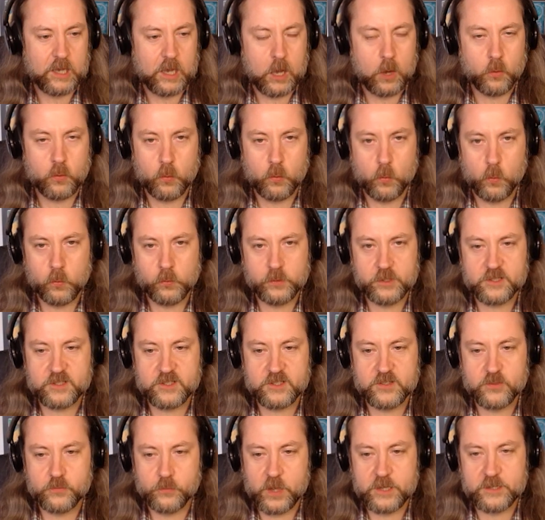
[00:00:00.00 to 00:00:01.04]
Auch ohne
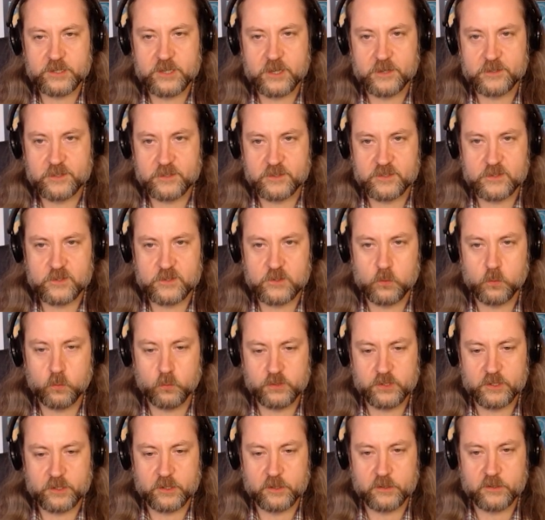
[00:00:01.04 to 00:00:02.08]
Straight hat das
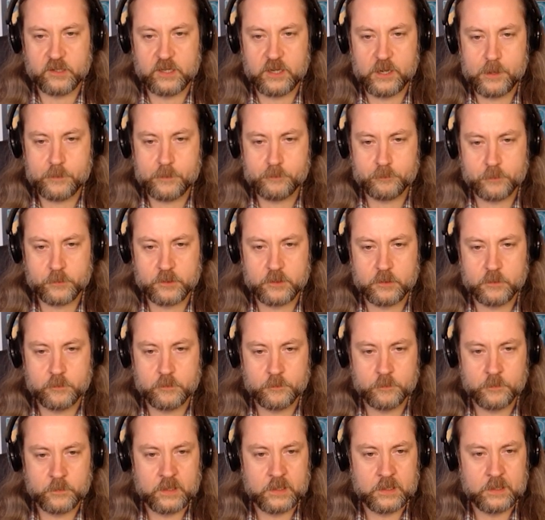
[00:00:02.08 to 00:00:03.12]
gut geklappt.
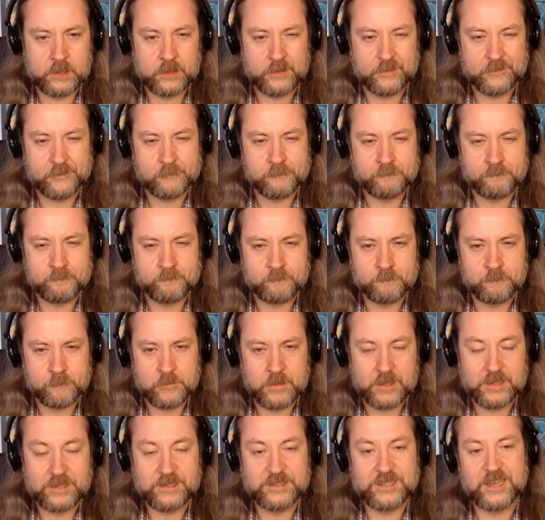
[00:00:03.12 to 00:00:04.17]

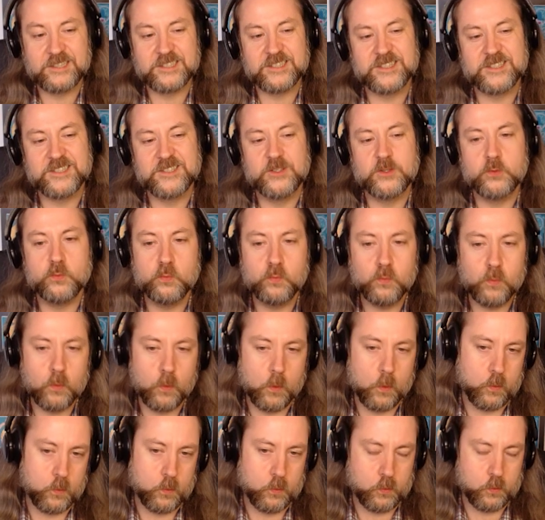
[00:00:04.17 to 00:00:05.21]
Das
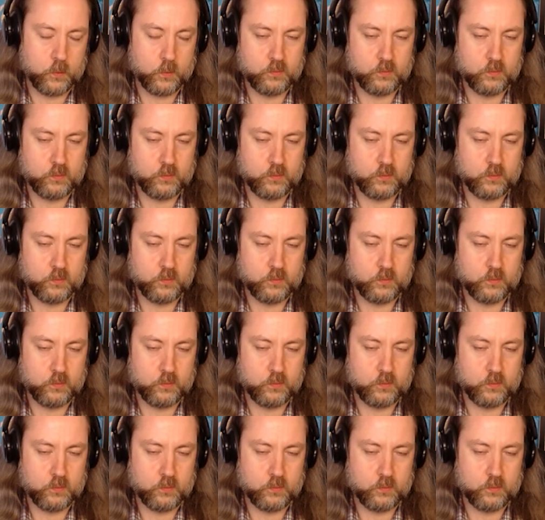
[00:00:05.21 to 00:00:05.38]
Duo.